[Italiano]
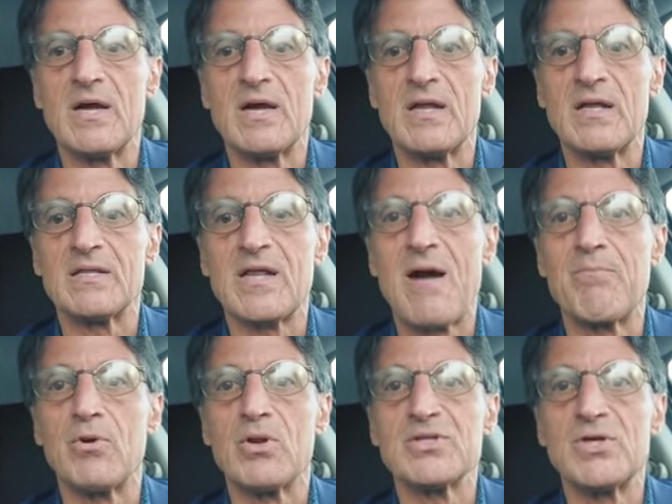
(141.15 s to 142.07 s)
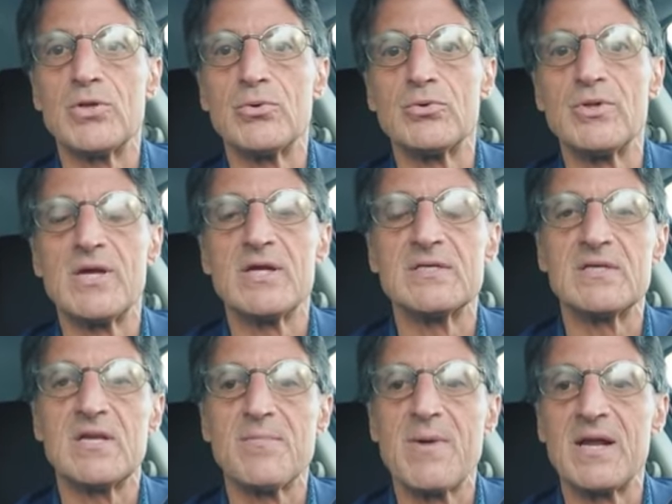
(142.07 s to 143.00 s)
quando insomma, la, la,
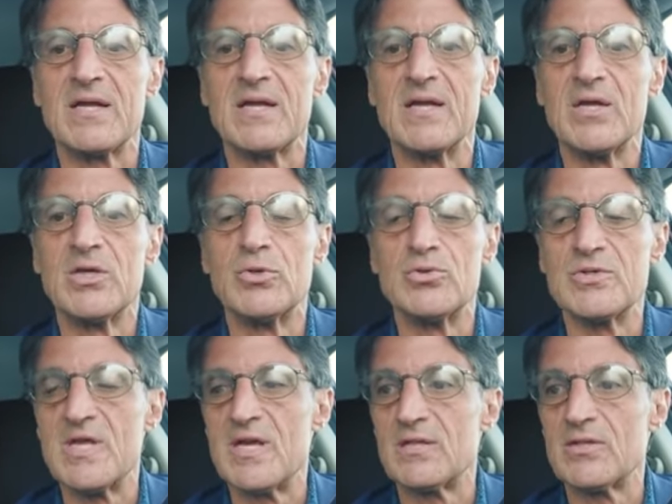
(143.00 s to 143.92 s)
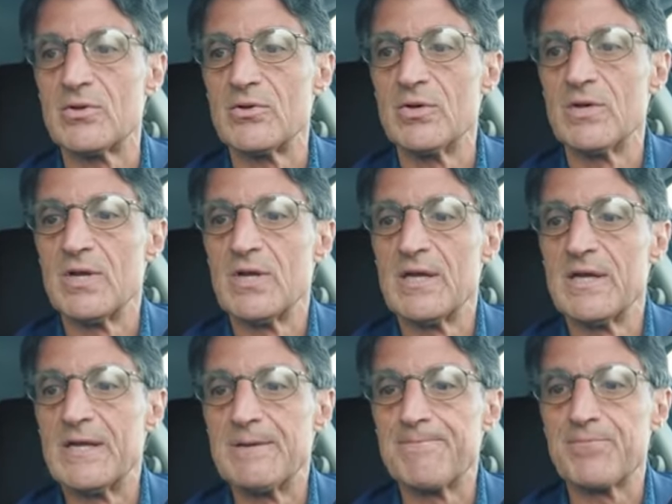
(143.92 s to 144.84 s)
trappola si chiude e si rimane chiusi
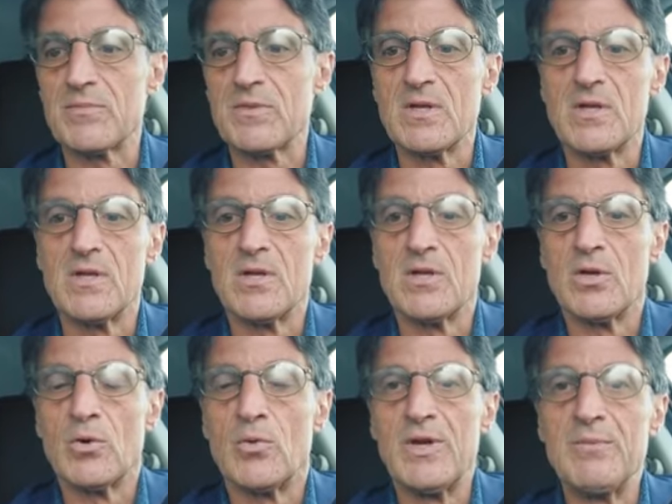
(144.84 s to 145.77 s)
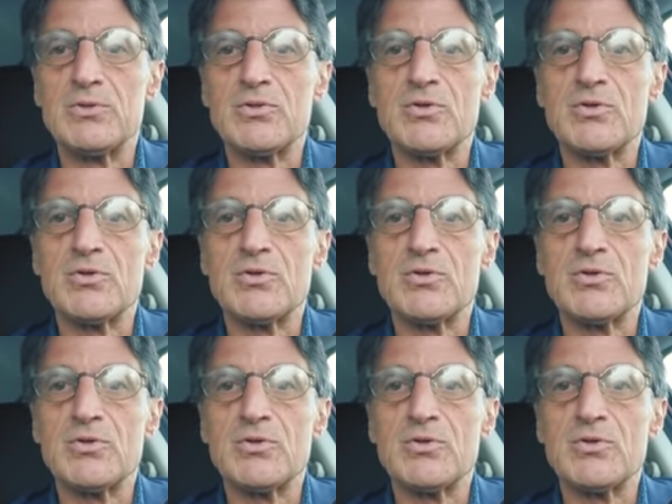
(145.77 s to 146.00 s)
dentro. E, ehm,